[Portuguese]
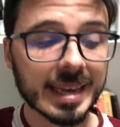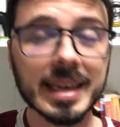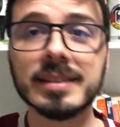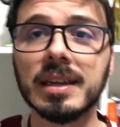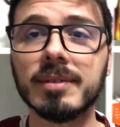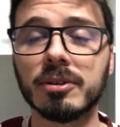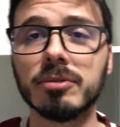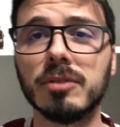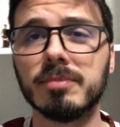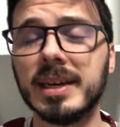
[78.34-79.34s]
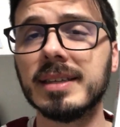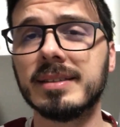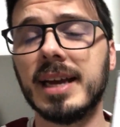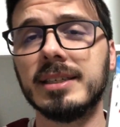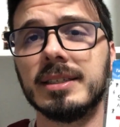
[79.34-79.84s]
E esse livro aqui é um dos livros mais
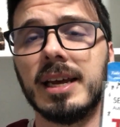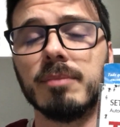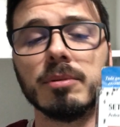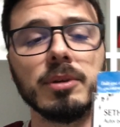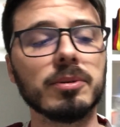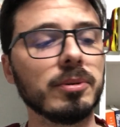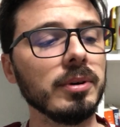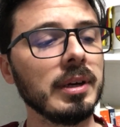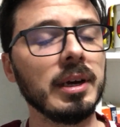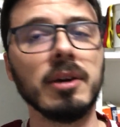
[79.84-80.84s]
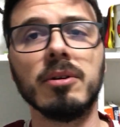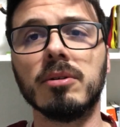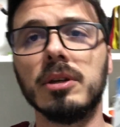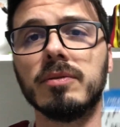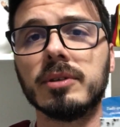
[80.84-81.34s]
recentes que ele publicou,
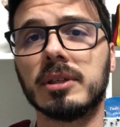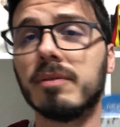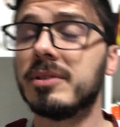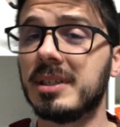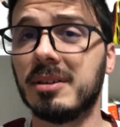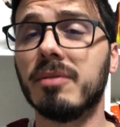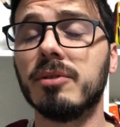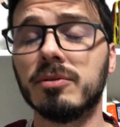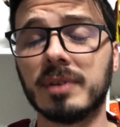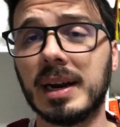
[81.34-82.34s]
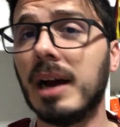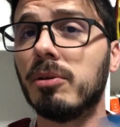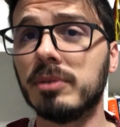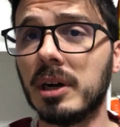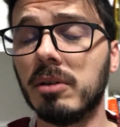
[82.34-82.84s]
um livro que talvez você tenha ouvido falar
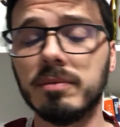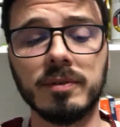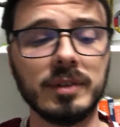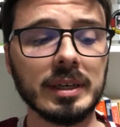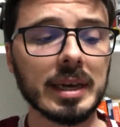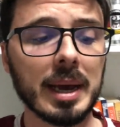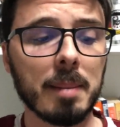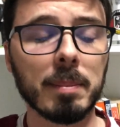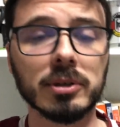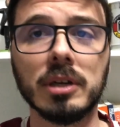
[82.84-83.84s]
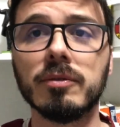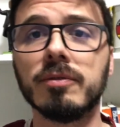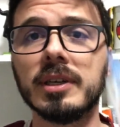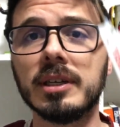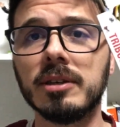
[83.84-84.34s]
ou não, enfim, mas é um livro
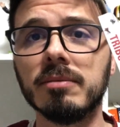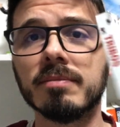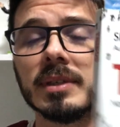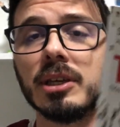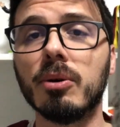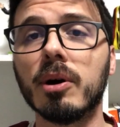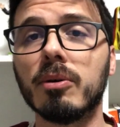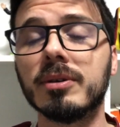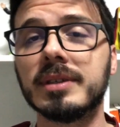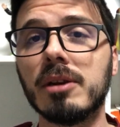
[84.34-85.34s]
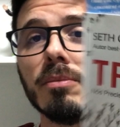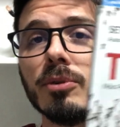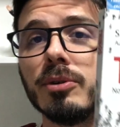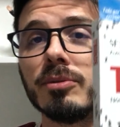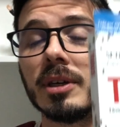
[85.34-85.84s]
fininho e eu aconselho
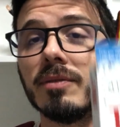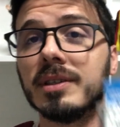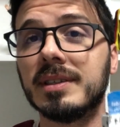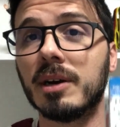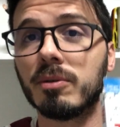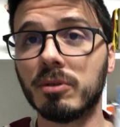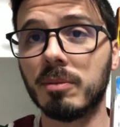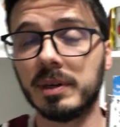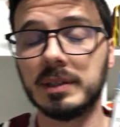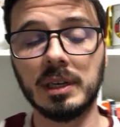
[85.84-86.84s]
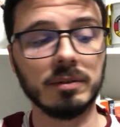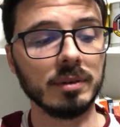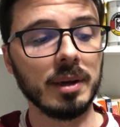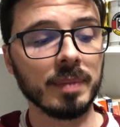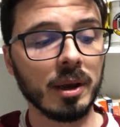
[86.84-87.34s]
muito que você compre esse livro.
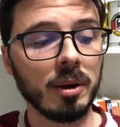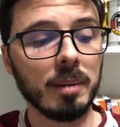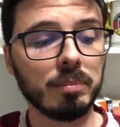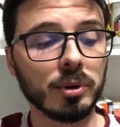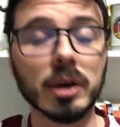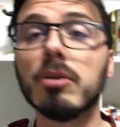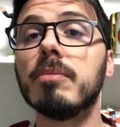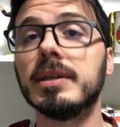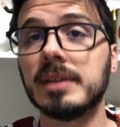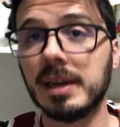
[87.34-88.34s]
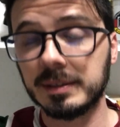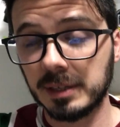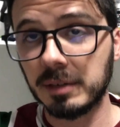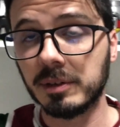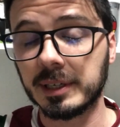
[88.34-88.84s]
Por que eu comecei a ler
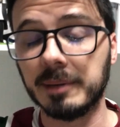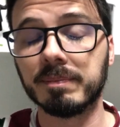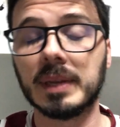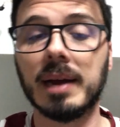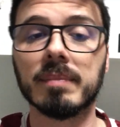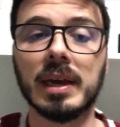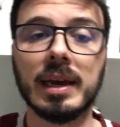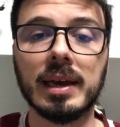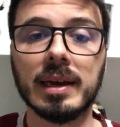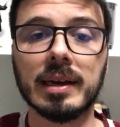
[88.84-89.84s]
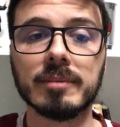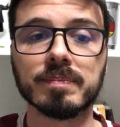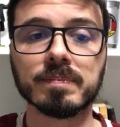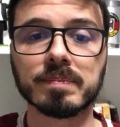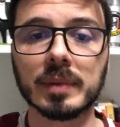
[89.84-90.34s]
esse livro aqui, tá? É,
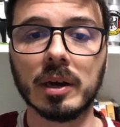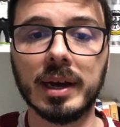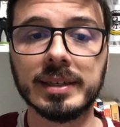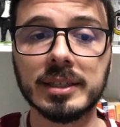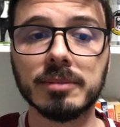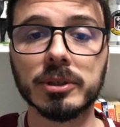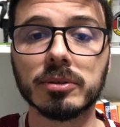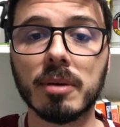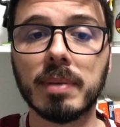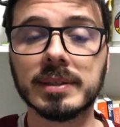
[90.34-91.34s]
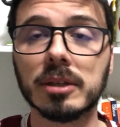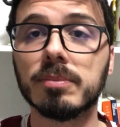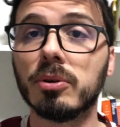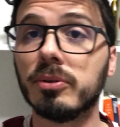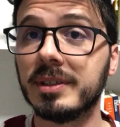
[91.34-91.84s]
recentemente eu tenho passado
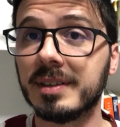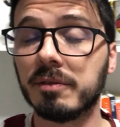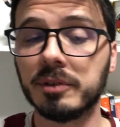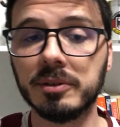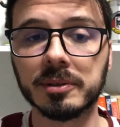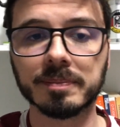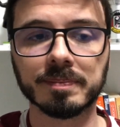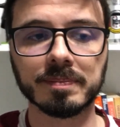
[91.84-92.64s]
por alguns desafios